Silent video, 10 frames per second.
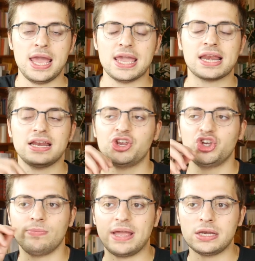Il
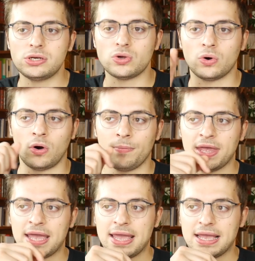Rinascimento
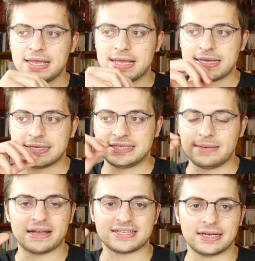eh, si
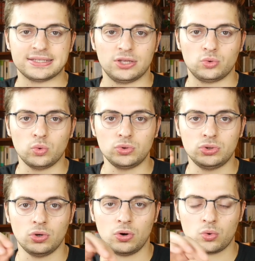basa
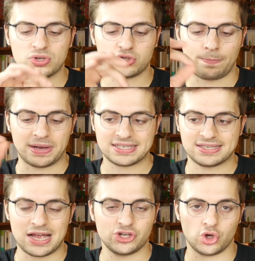innanzitutto questo
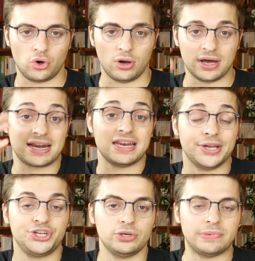passaggio
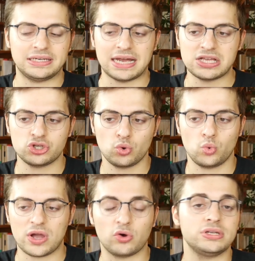rinascimentale su
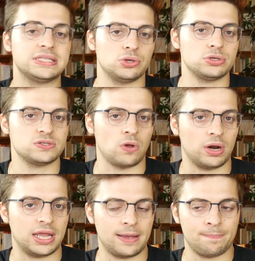due condizioni
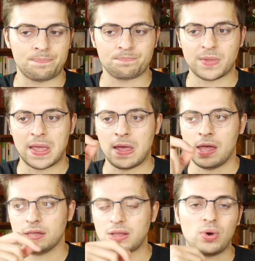storiche.
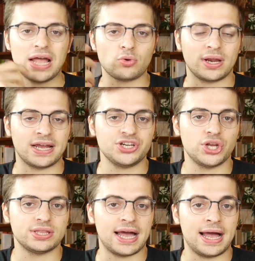Da un lato la
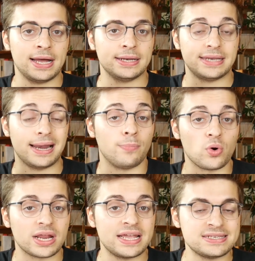nascita della
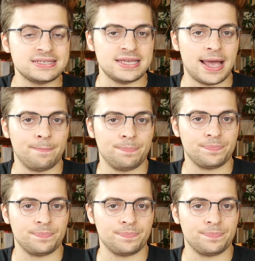borghesia.